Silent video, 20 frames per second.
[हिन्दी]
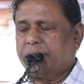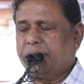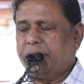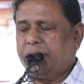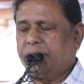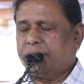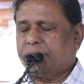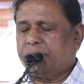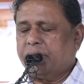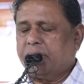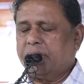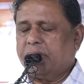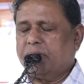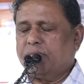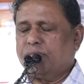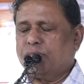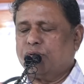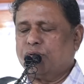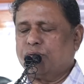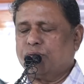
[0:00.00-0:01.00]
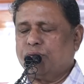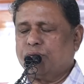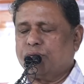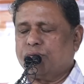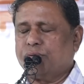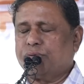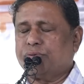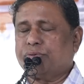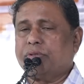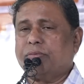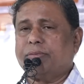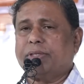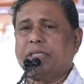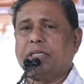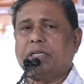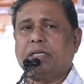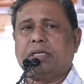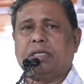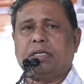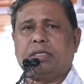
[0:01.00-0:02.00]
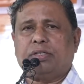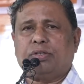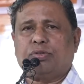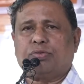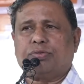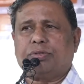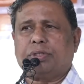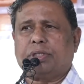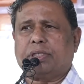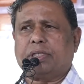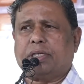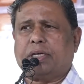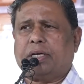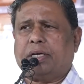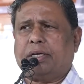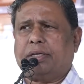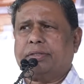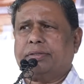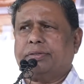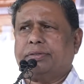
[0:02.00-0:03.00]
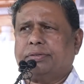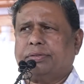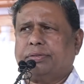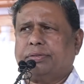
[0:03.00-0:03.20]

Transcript: ठीक से हम लोगों को समझने की ज़रूरत है